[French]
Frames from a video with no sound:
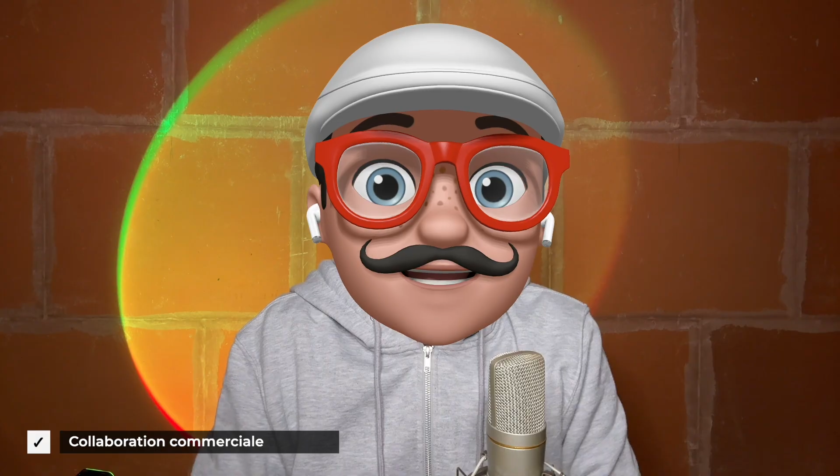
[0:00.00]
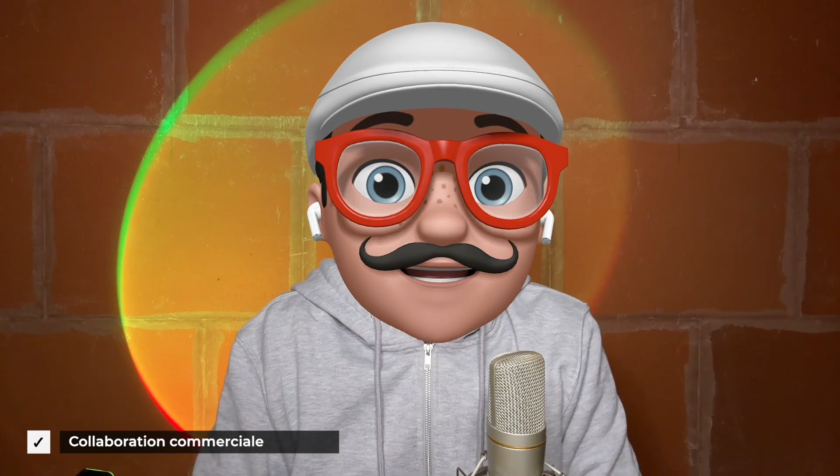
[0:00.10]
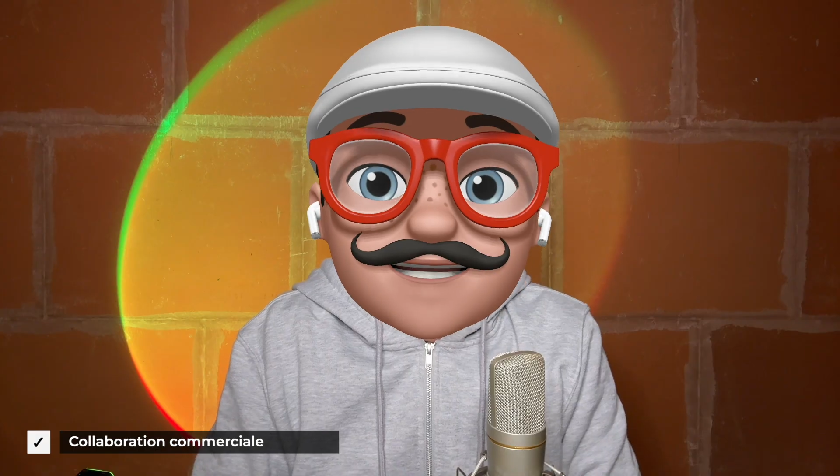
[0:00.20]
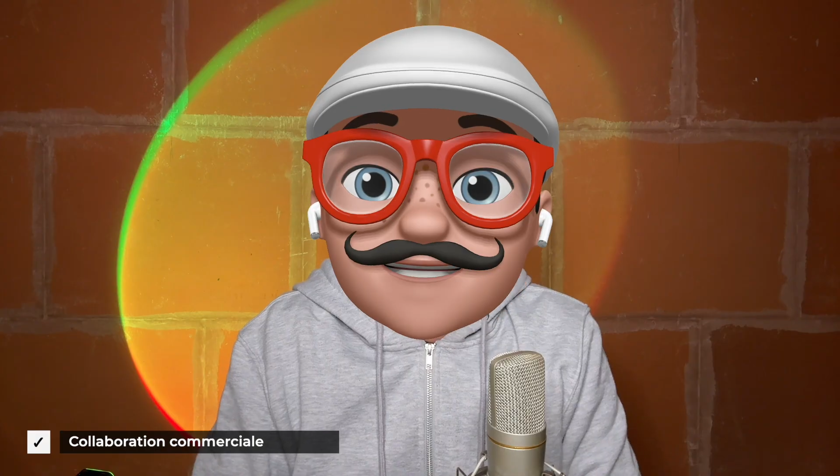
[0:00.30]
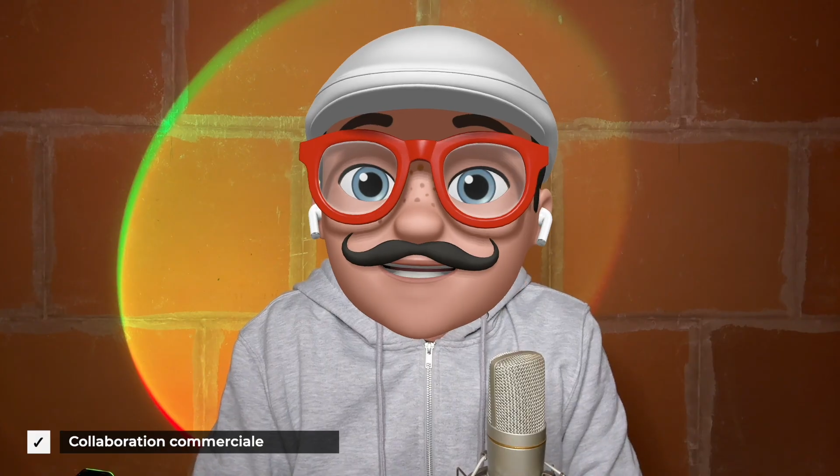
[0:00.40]

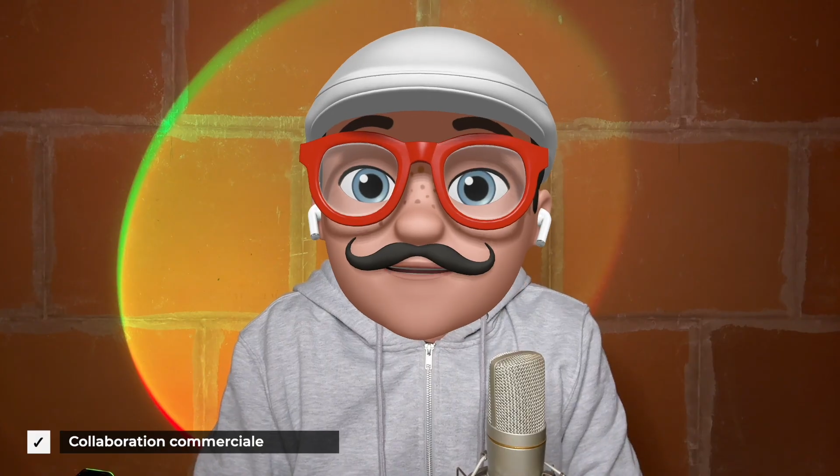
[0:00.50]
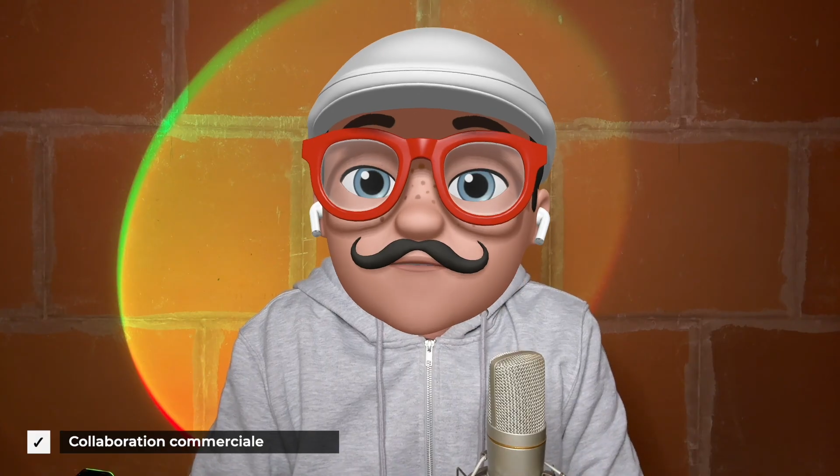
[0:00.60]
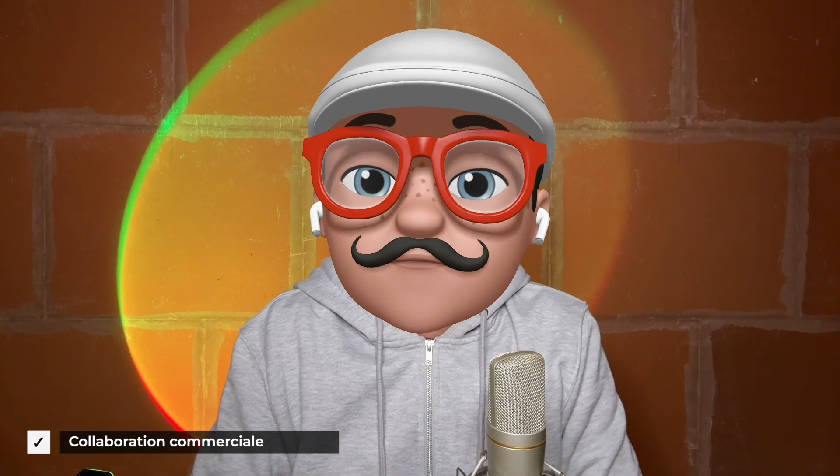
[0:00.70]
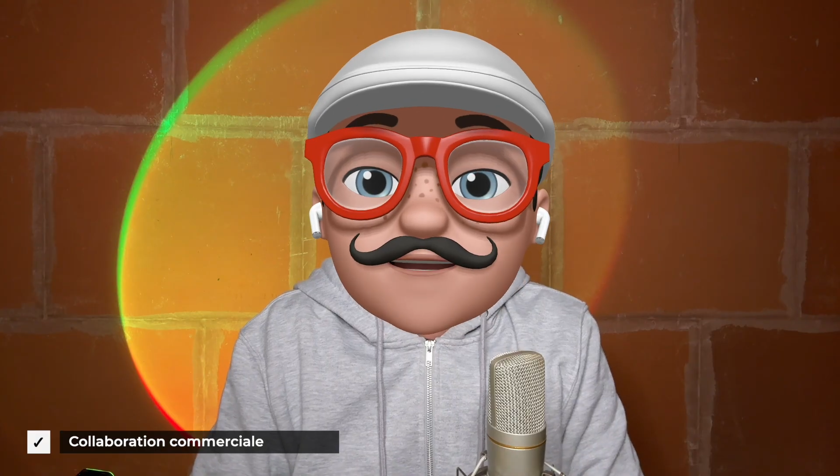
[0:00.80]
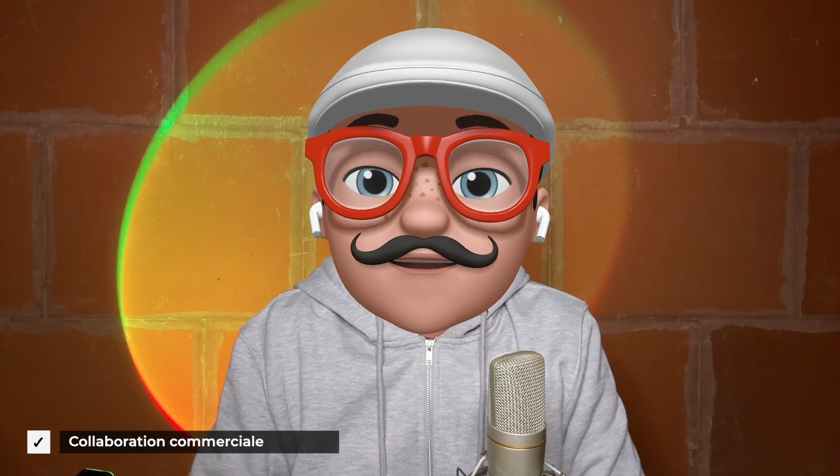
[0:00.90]
étant
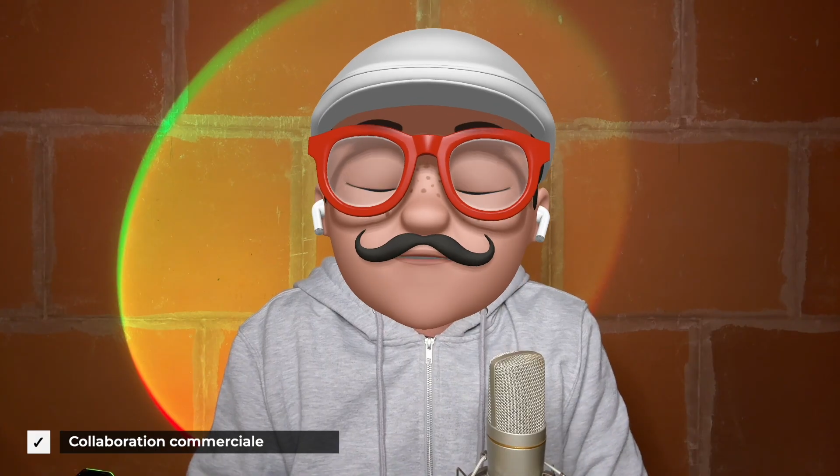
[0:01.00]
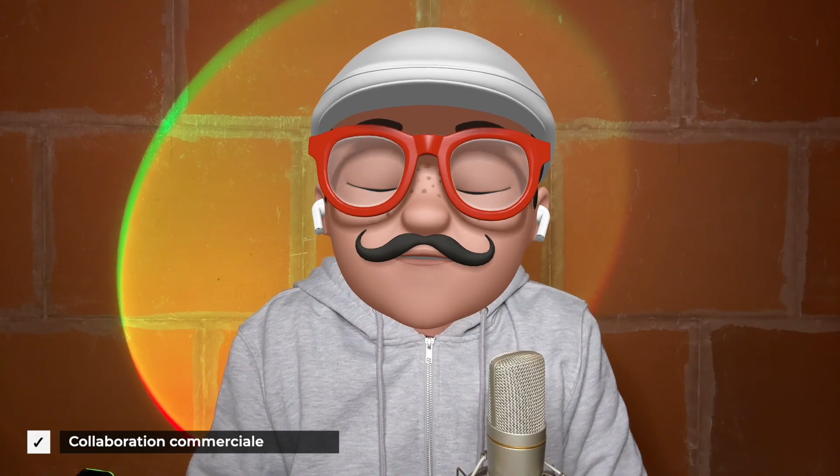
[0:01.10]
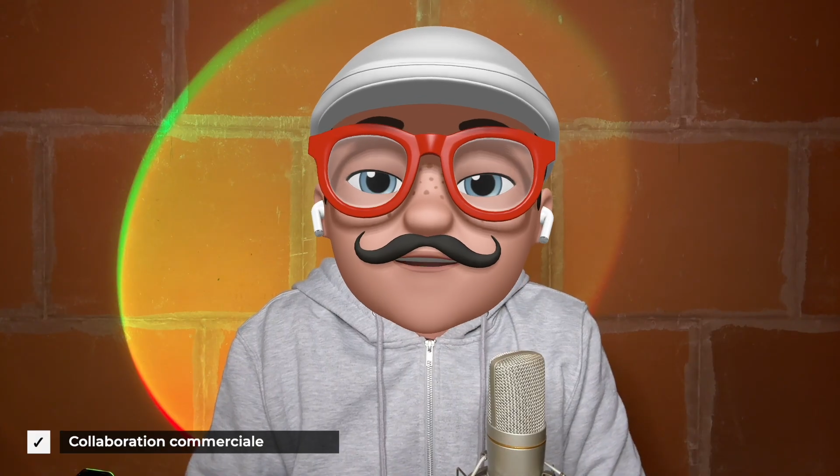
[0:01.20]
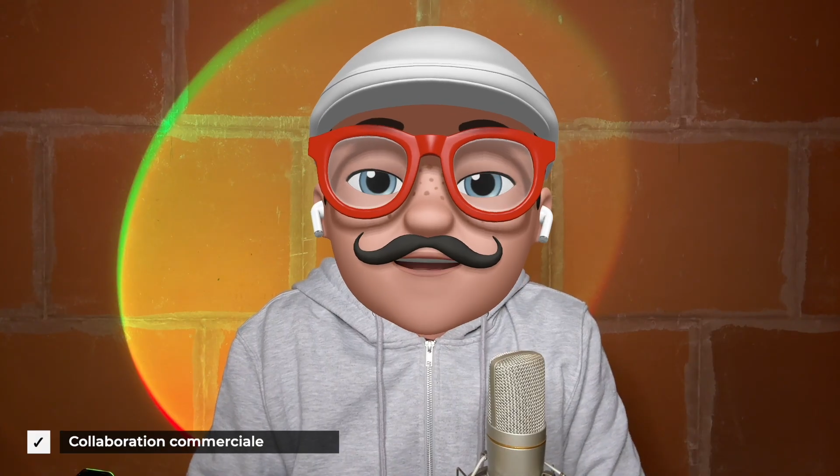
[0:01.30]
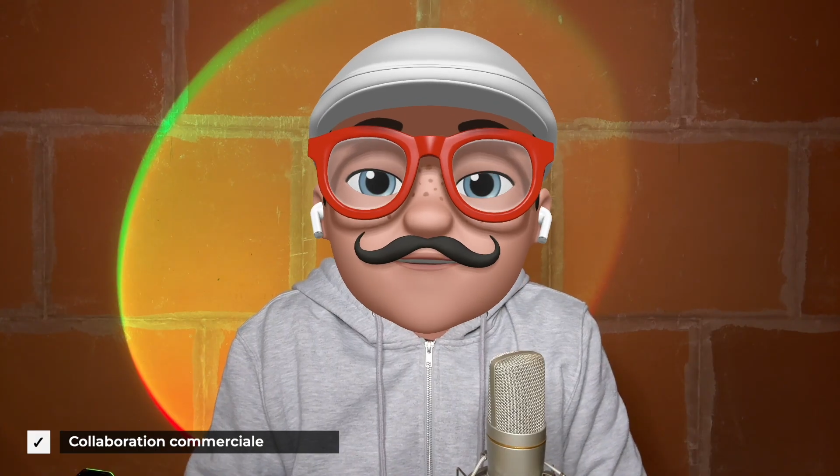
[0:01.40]
donné que je
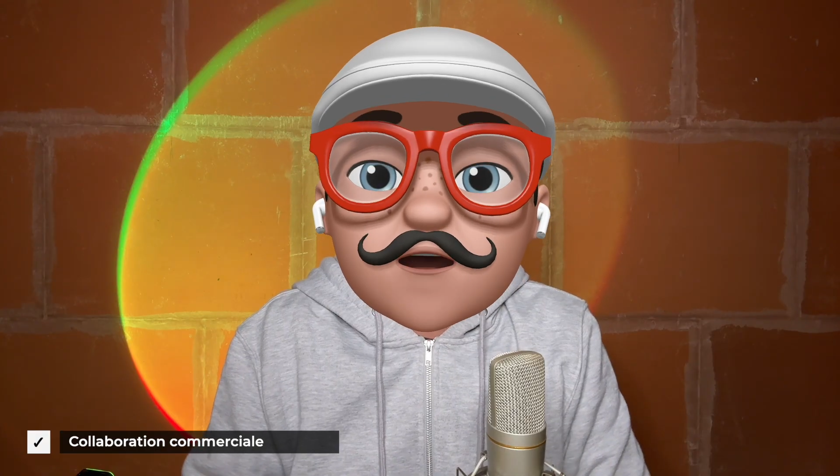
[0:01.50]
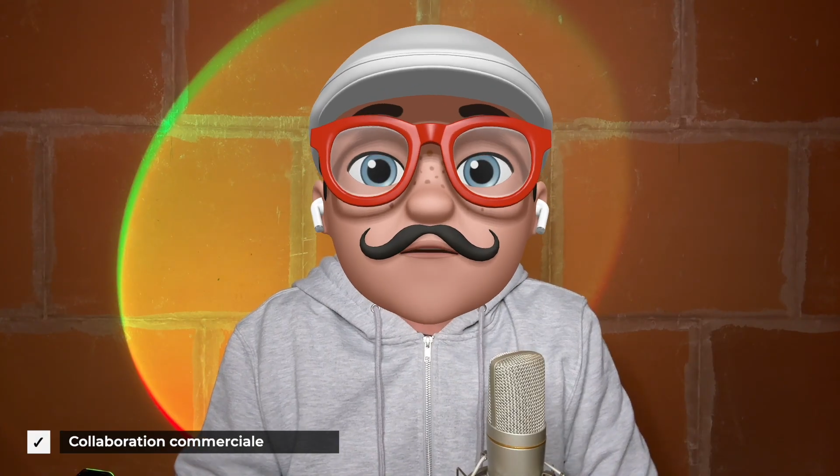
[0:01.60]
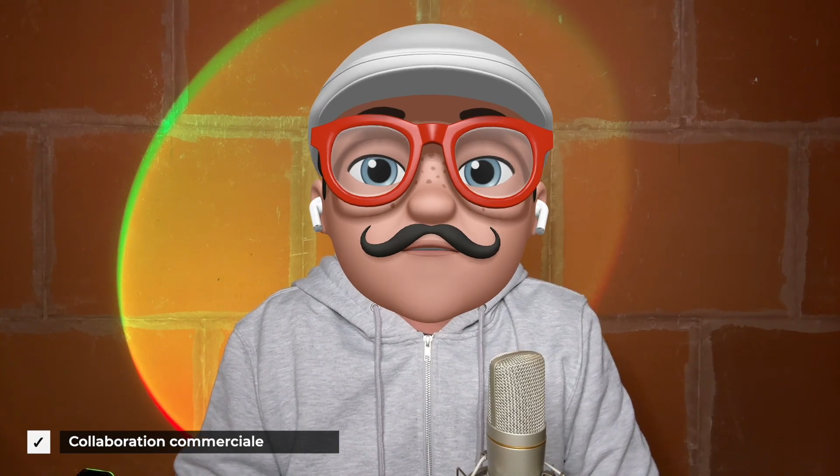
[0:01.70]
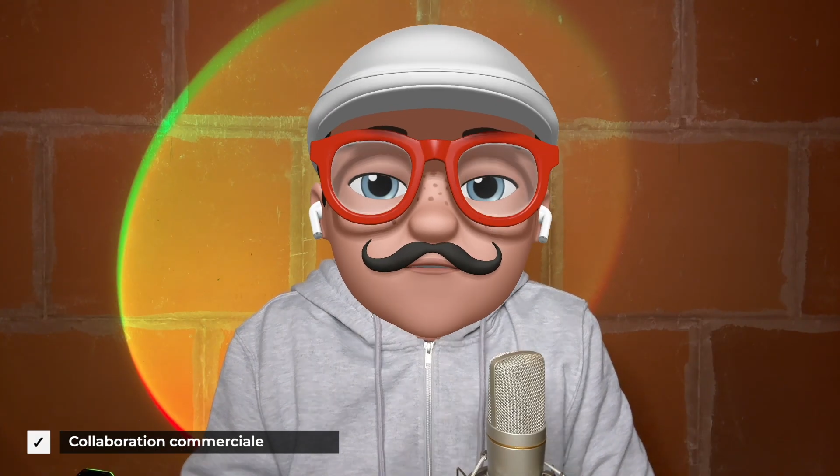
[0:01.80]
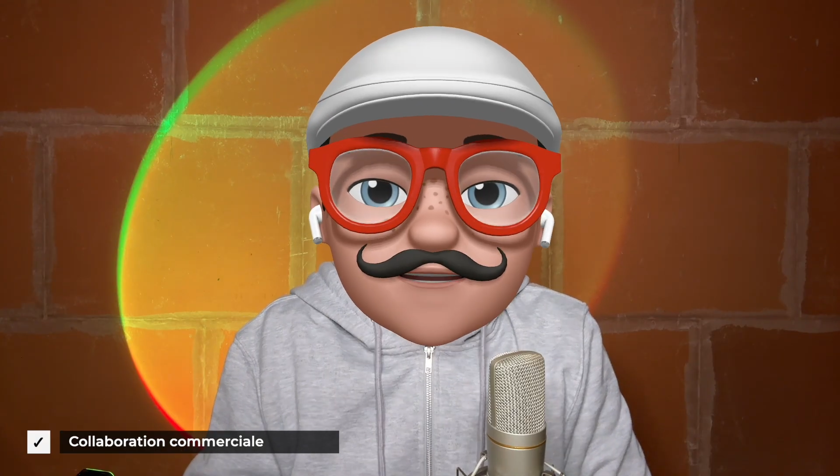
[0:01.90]
change
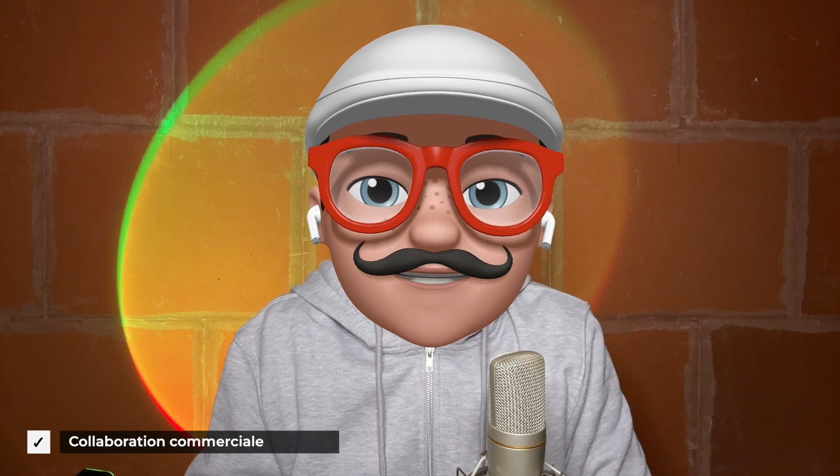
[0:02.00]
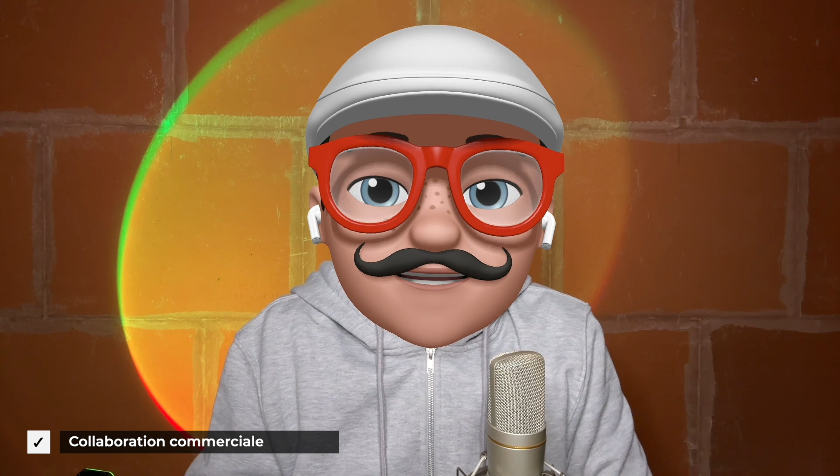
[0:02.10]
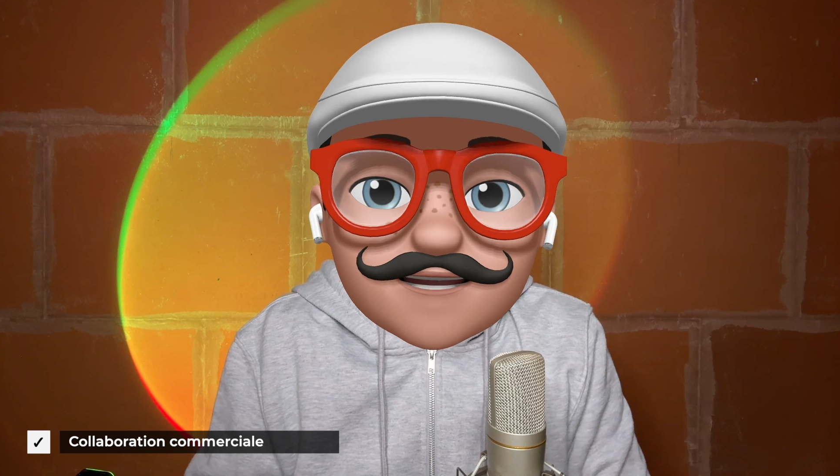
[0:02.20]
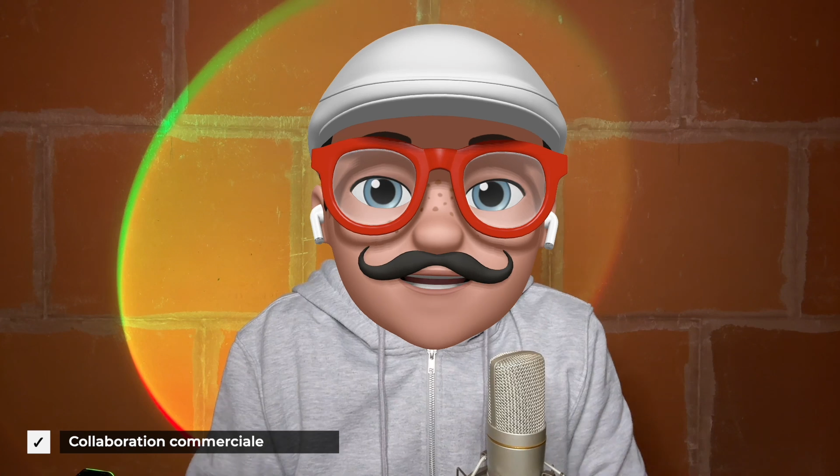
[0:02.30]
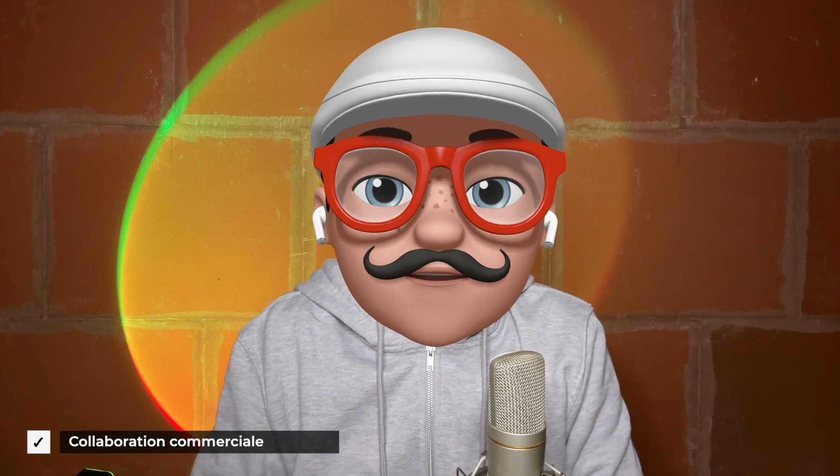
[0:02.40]
tous les
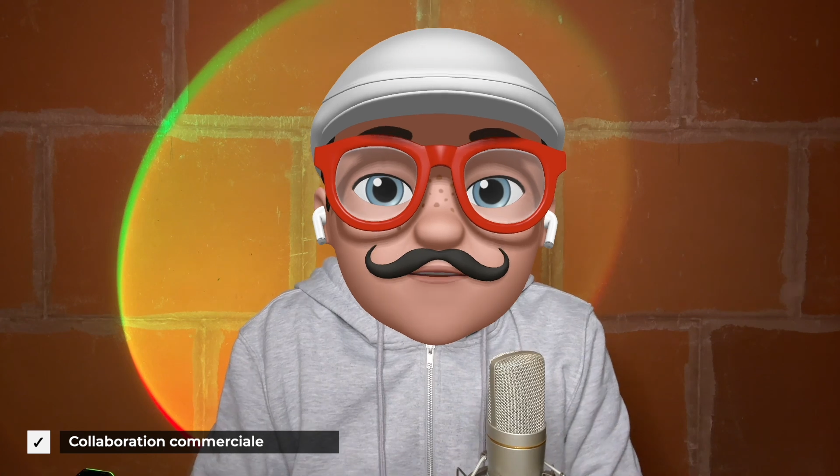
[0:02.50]
ans.